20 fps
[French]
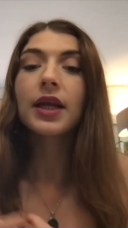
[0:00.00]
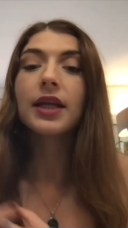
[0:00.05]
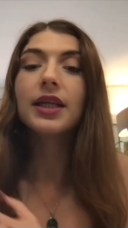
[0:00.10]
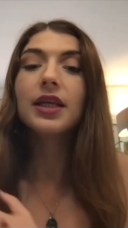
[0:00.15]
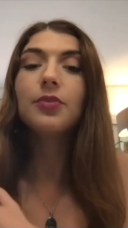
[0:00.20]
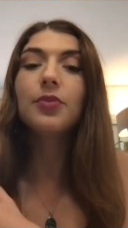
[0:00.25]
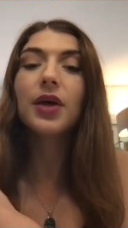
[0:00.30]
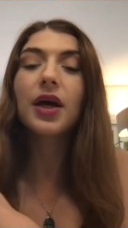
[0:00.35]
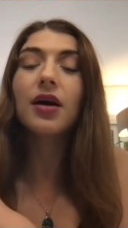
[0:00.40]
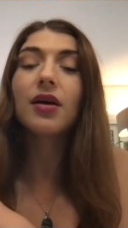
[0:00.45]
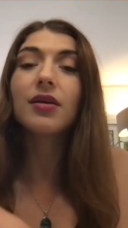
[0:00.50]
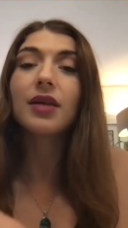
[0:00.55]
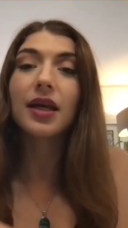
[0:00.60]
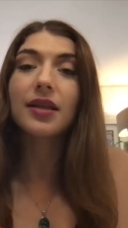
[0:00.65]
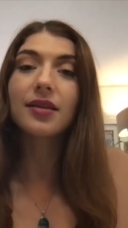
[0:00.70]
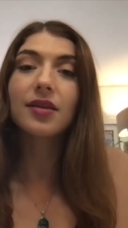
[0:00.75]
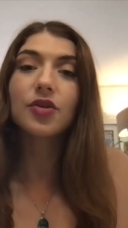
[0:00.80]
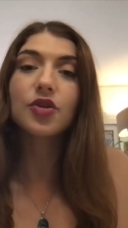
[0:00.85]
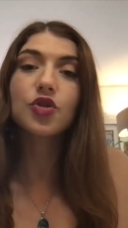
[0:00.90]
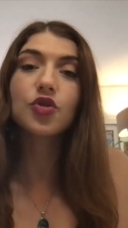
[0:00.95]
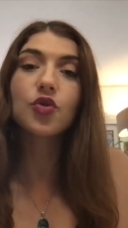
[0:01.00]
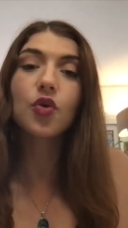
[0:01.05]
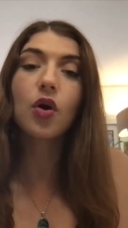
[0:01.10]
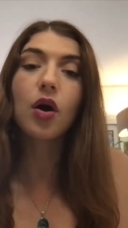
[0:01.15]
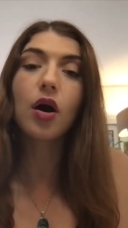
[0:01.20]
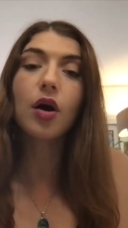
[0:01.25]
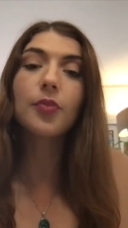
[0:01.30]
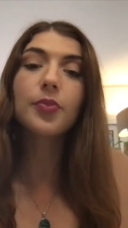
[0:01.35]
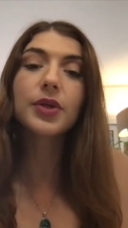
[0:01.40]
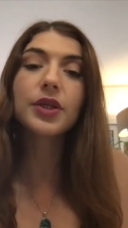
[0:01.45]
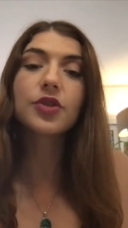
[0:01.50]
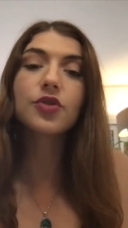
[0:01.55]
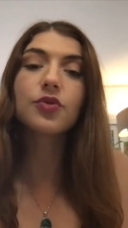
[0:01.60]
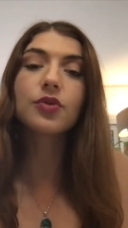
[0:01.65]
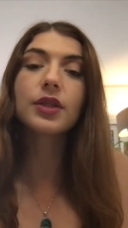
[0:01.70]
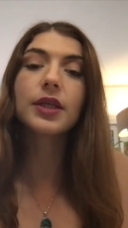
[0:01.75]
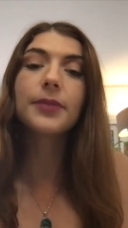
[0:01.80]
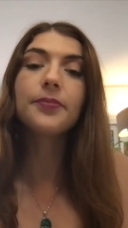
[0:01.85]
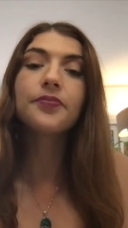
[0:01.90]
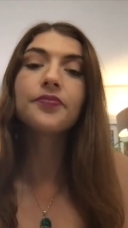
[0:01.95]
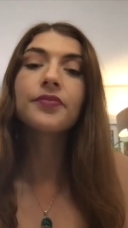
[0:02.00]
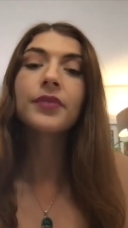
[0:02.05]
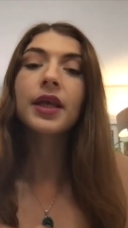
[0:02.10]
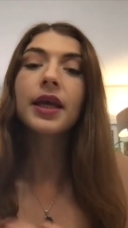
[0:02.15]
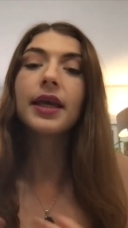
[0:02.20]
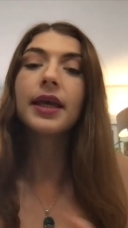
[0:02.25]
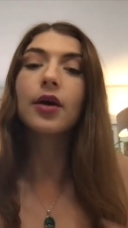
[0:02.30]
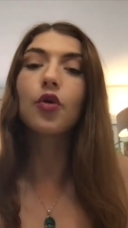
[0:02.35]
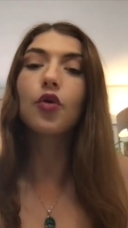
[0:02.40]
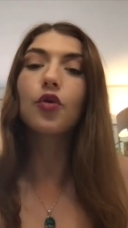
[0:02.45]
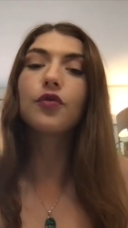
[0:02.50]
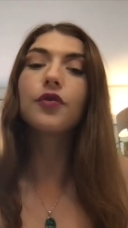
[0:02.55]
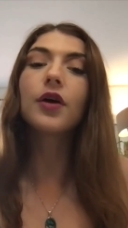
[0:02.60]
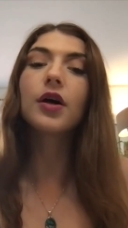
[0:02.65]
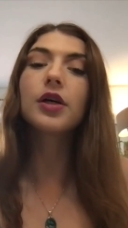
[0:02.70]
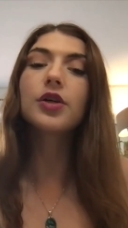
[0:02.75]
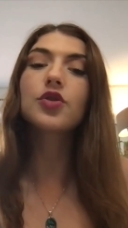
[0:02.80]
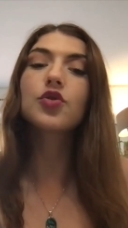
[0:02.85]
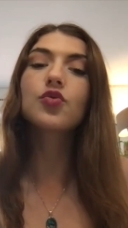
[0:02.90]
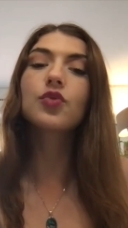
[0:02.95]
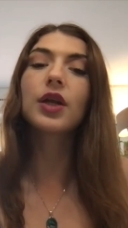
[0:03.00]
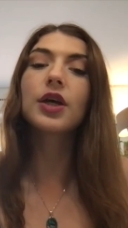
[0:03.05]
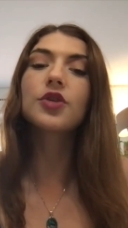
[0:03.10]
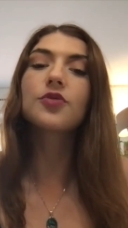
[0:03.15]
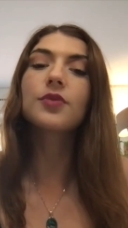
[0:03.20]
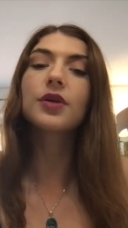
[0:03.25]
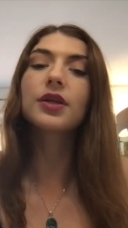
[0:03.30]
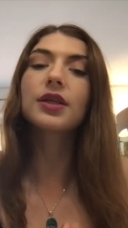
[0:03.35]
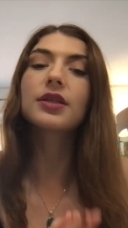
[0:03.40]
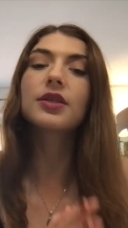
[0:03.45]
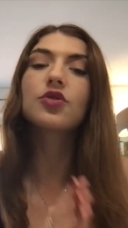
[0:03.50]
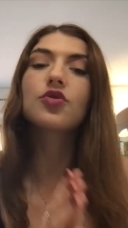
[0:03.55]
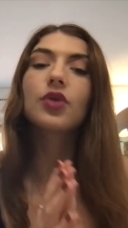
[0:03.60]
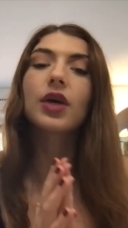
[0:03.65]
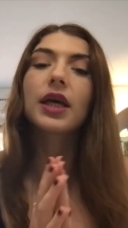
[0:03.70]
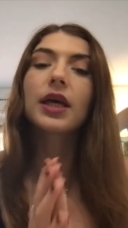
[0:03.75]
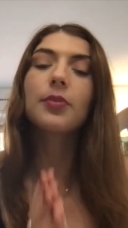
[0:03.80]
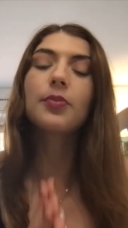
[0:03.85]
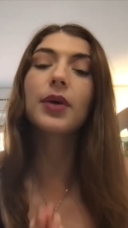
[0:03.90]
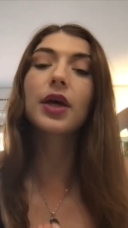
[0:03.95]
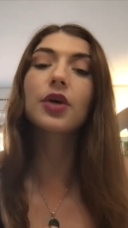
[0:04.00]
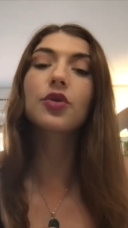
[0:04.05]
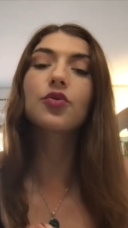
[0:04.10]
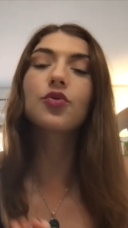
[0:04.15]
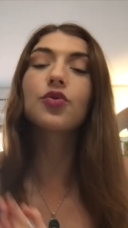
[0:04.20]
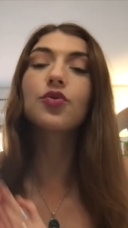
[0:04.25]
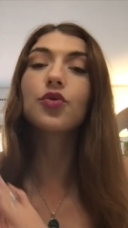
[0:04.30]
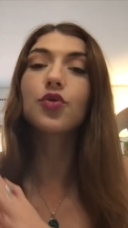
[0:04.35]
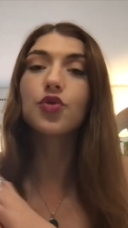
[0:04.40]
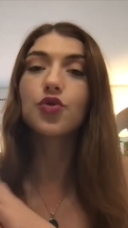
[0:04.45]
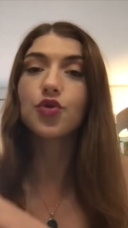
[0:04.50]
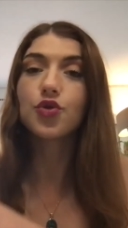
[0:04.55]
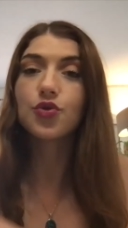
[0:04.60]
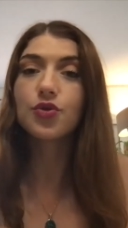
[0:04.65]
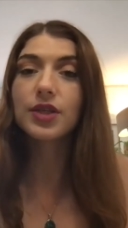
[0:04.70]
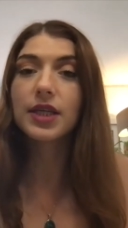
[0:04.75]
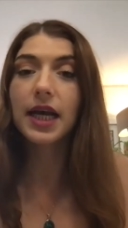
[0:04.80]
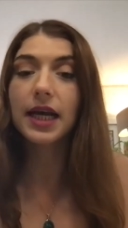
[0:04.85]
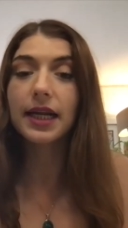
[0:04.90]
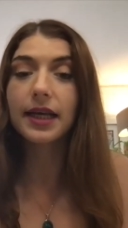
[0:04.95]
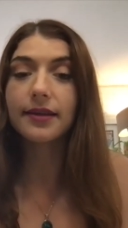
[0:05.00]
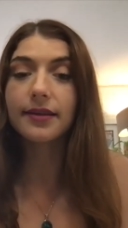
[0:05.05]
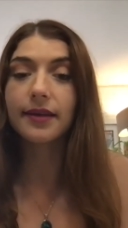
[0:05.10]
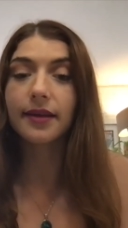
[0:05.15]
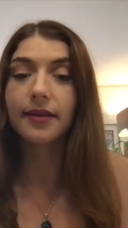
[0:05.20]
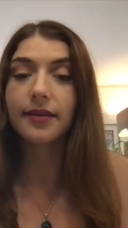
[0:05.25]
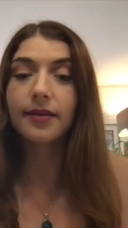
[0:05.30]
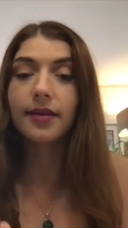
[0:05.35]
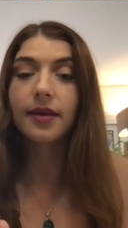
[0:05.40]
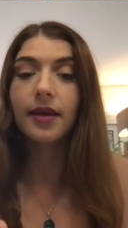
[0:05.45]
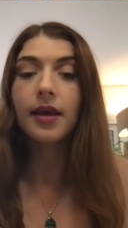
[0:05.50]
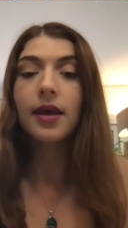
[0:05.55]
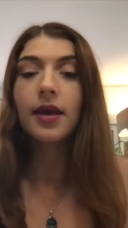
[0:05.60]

libérant la tension emprisonnée et offrant un soulagement qui se répercute jusqu'à la tête.